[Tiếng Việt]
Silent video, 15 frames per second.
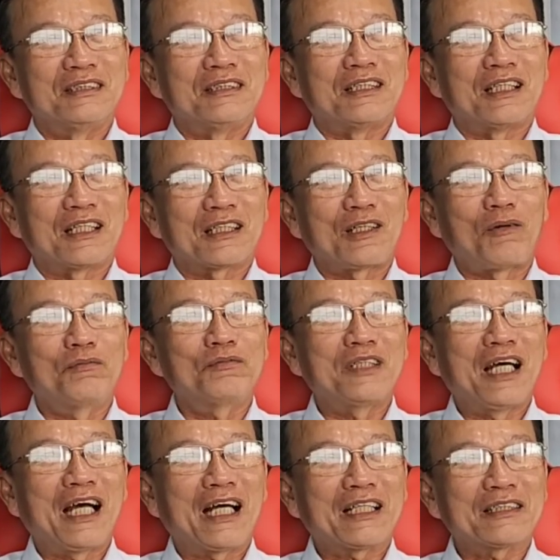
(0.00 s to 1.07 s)
là không
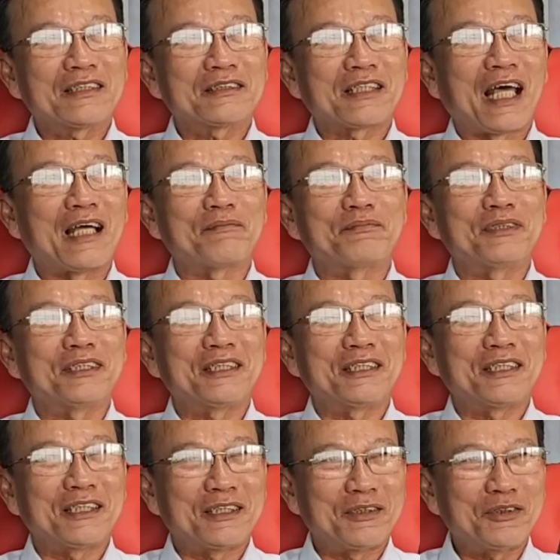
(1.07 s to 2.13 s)
gian đẹp thì,
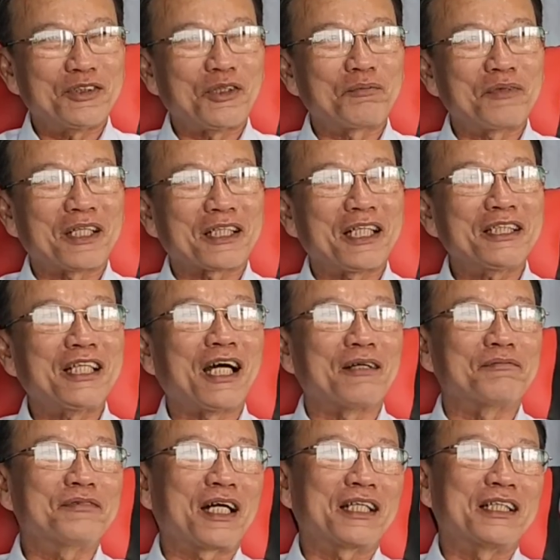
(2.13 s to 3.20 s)
thì nói chung là kết
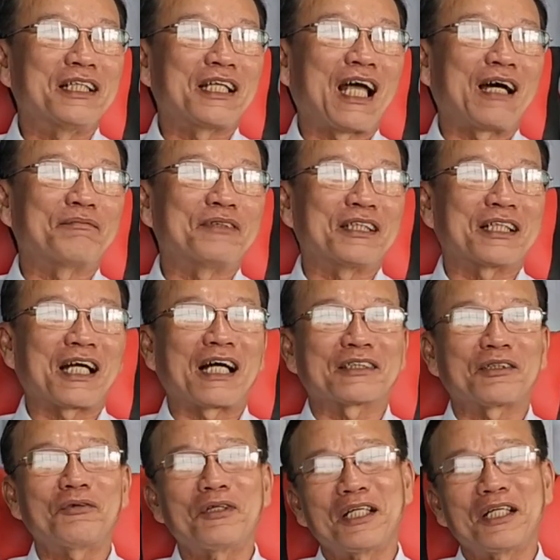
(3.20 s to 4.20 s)
hợp với anh là làm là càng tốt